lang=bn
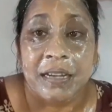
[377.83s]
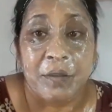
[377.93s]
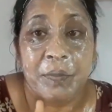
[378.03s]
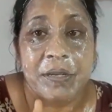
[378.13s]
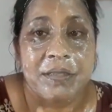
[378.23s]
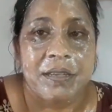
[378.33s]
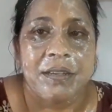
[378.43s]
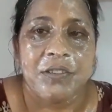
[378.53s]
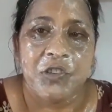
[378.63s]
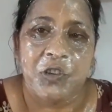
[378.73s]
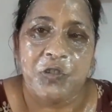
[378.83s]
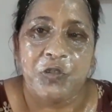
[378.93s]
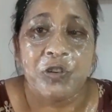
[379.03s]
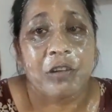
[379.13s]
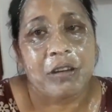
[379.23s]
একটা পার্সেল এসছিল
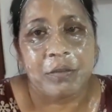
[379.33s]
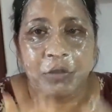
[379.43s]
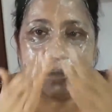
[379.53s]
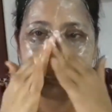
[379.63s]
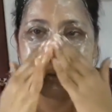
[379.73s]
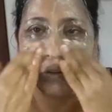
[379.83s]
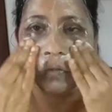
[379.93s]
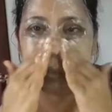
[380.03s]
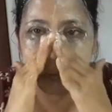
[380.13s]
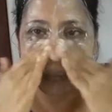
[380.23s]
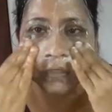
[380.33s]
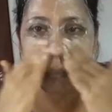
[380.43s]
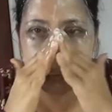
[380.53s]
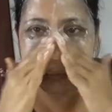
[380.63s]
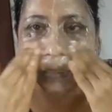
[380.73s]
ওটাও আনবক্সিং করব তোমাদের
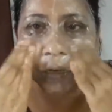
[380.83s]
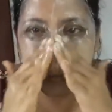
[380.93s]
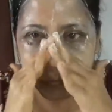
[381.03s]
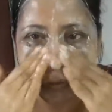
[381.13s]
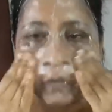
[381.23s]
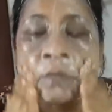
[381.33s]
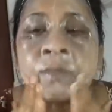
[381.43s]
সাথে দেখাবো